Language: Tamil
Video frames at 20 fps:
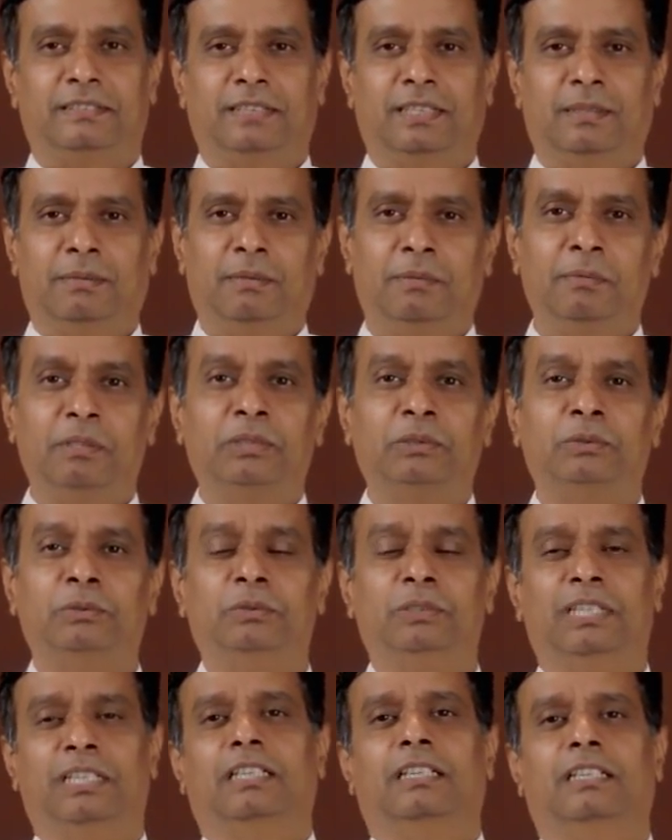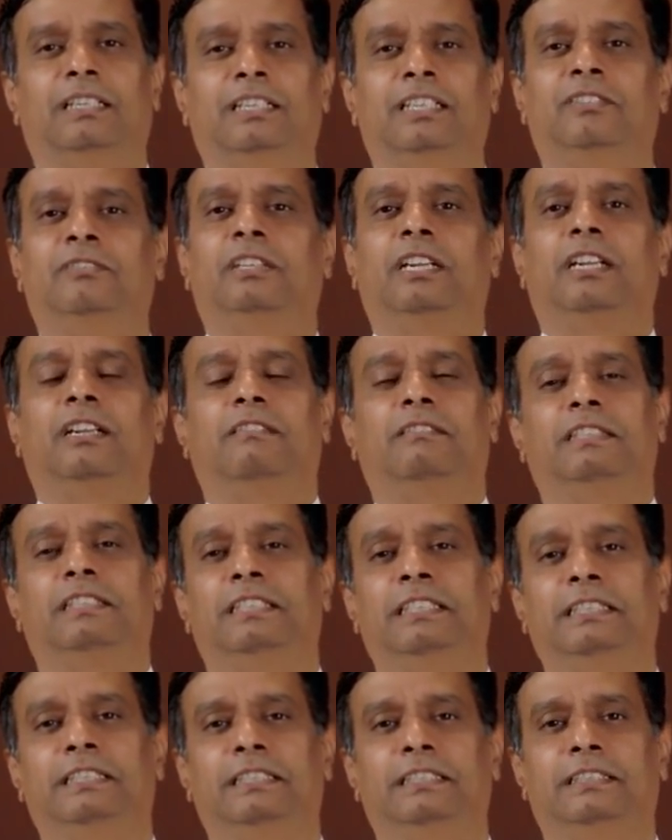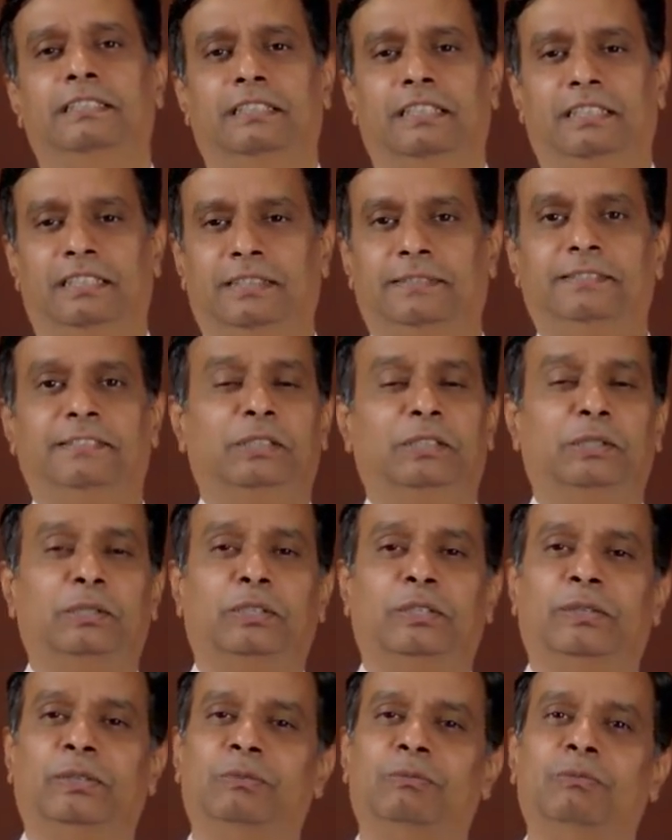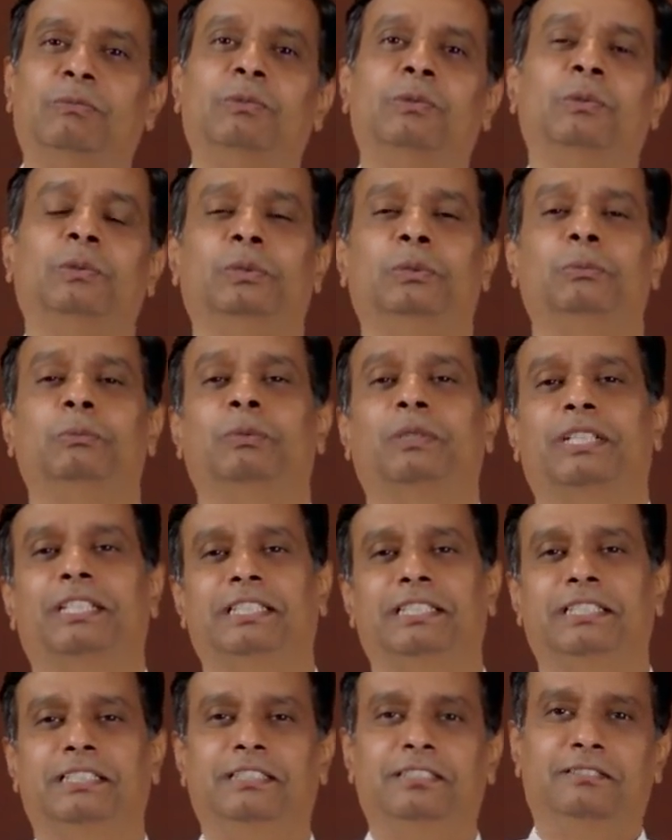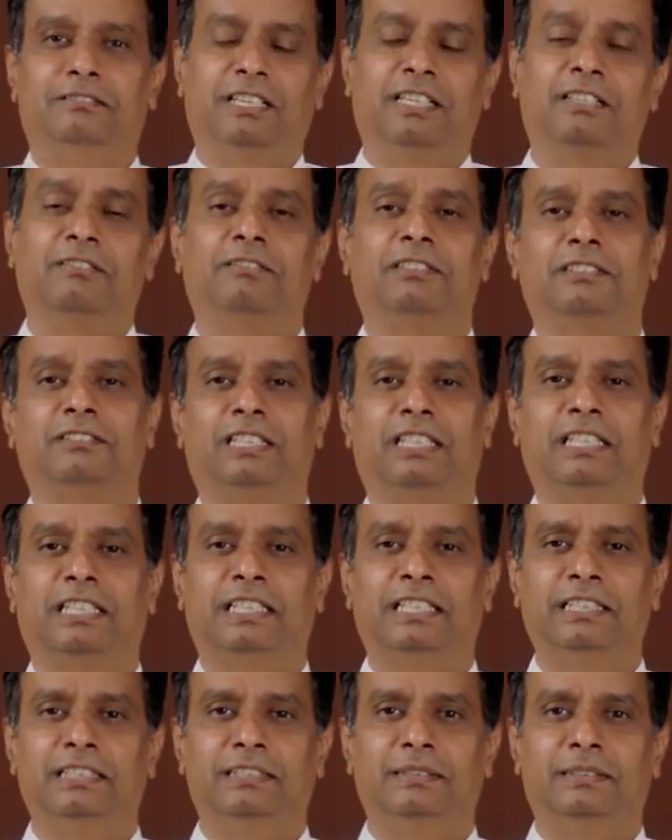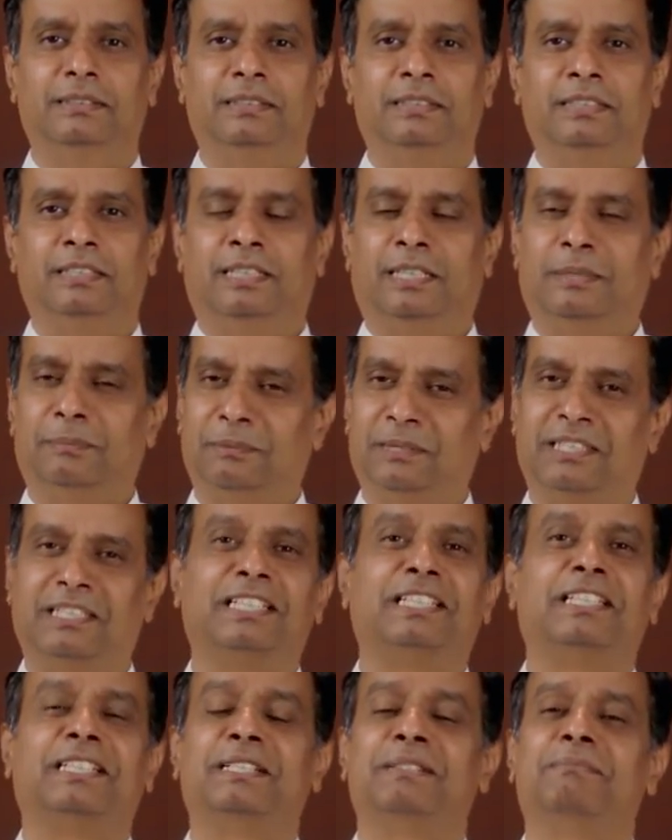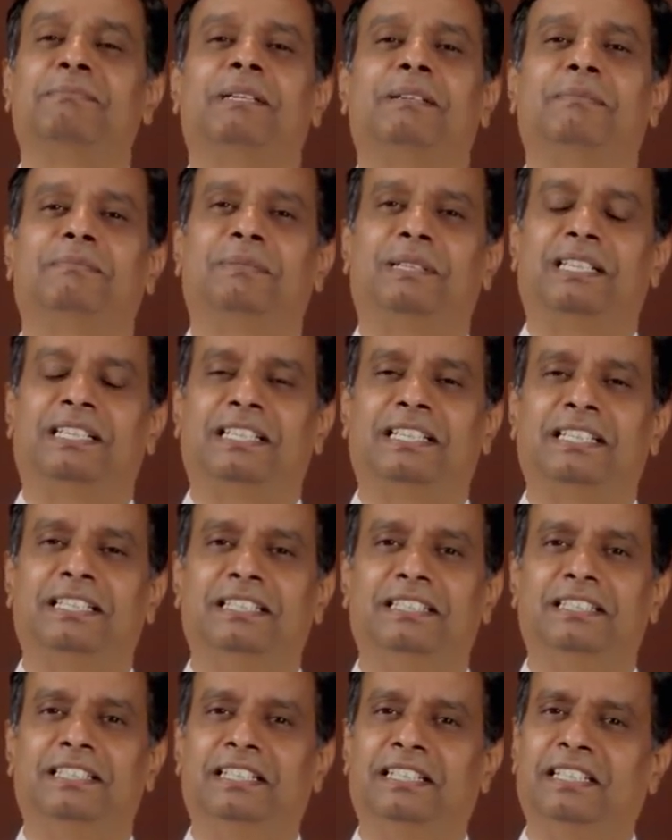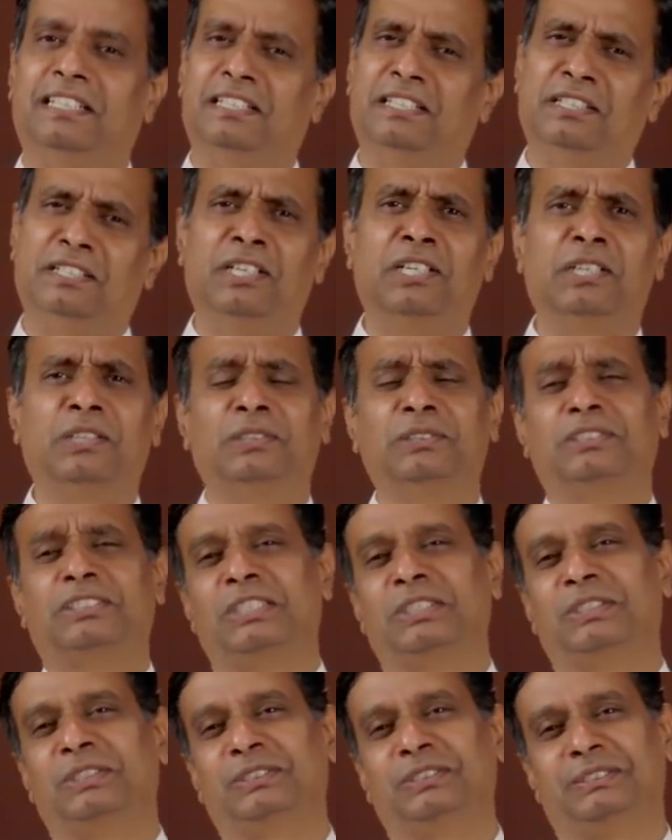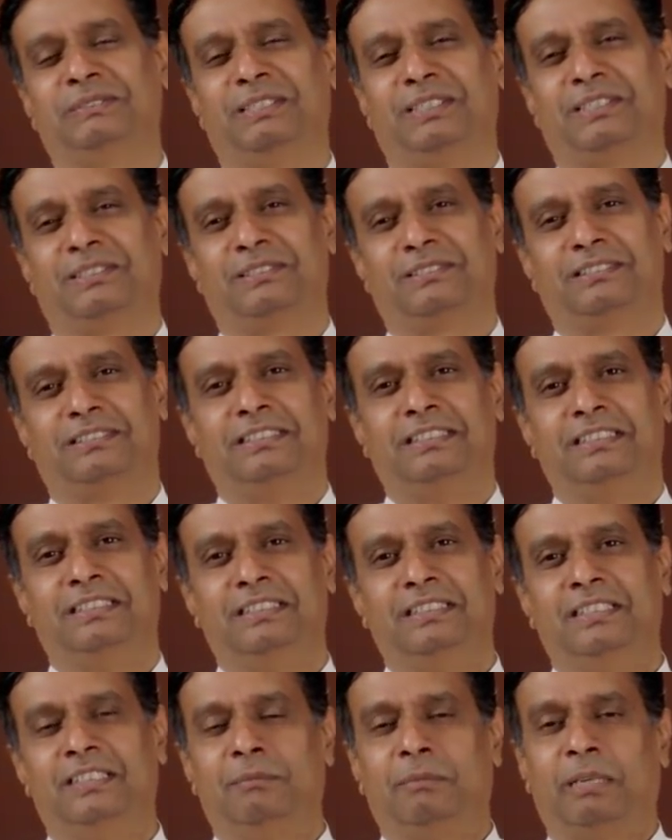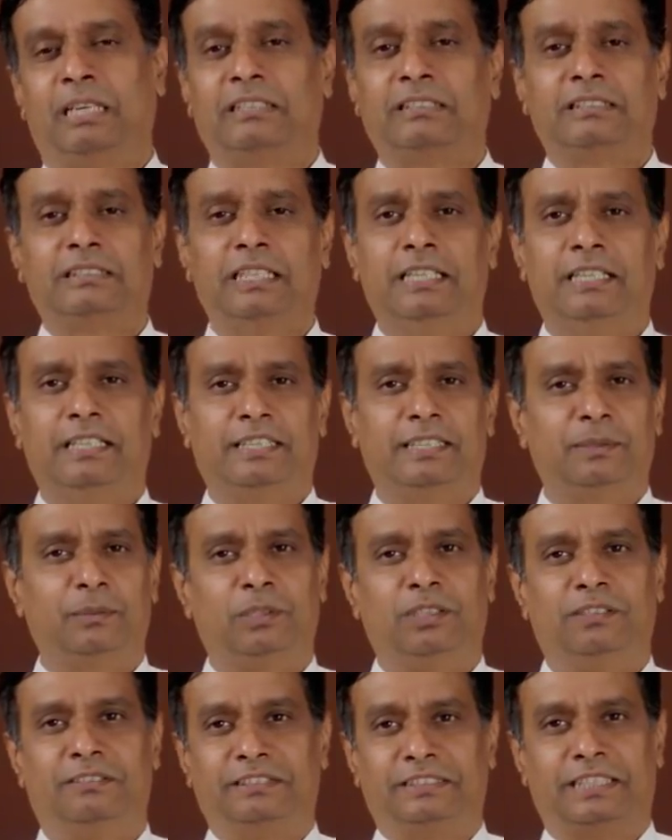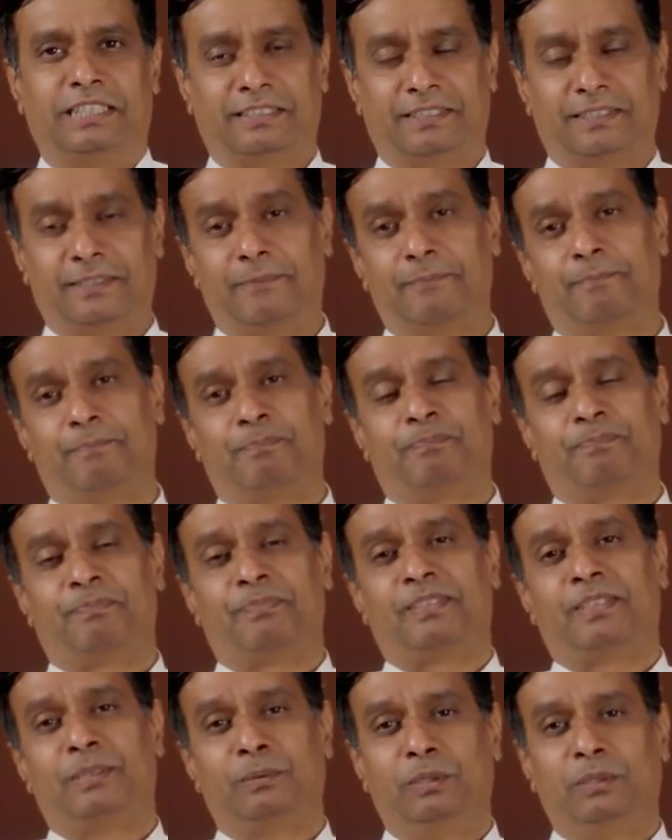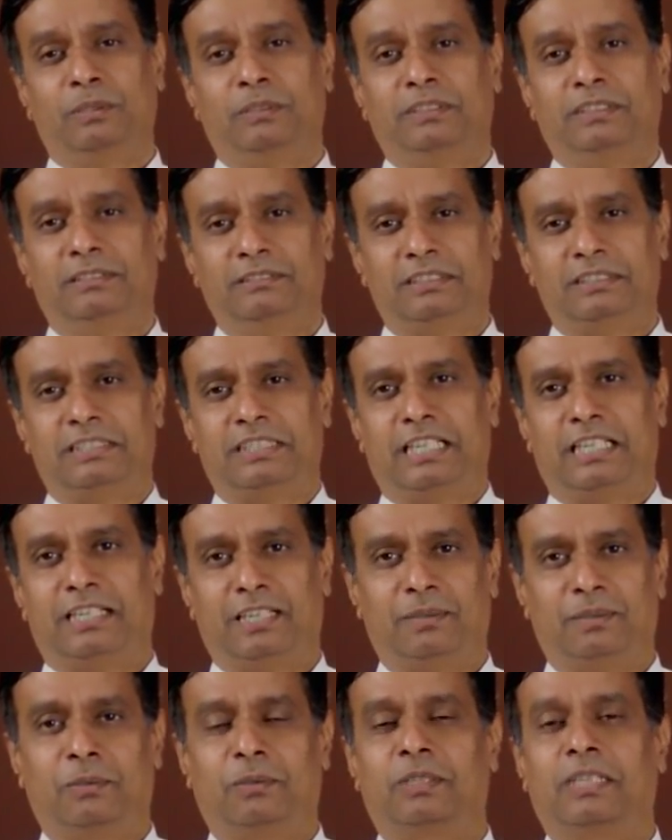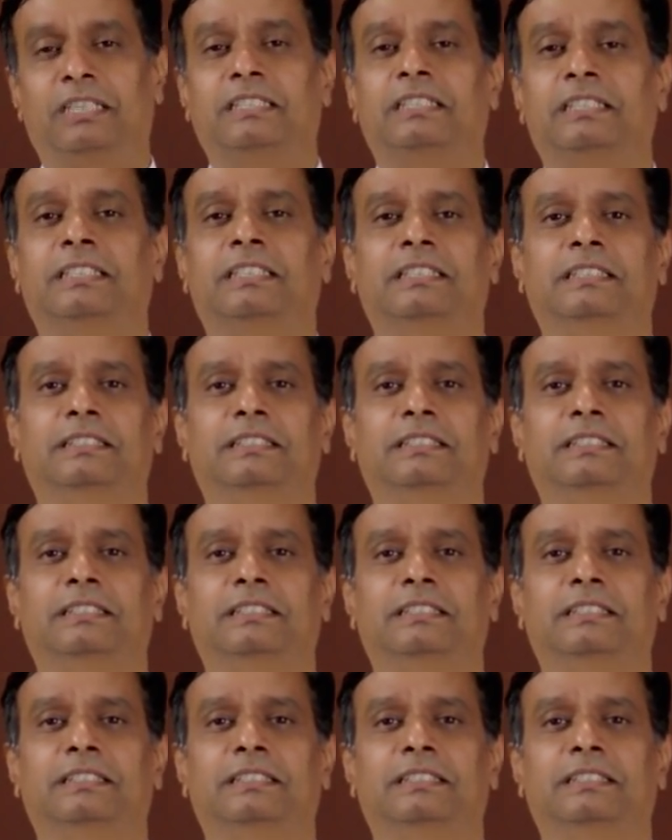ஒரு மெதுவாக லிஃப்ட்டில் வந்து அறிவித்திருக்கையில் ஒரு மூன்று முறை வளம் வருவாங்க அன்பர்களெல்லாம் பார்ப்பாங்க எல்லாருக்கும் சந்தோஷமாக இருக்கும் பார்த்துட்டு அன்னைக்கு உள்ளே வந்தாங்க உள்ளே வந்து அவங்க சேரில் உட்காந்துட்டு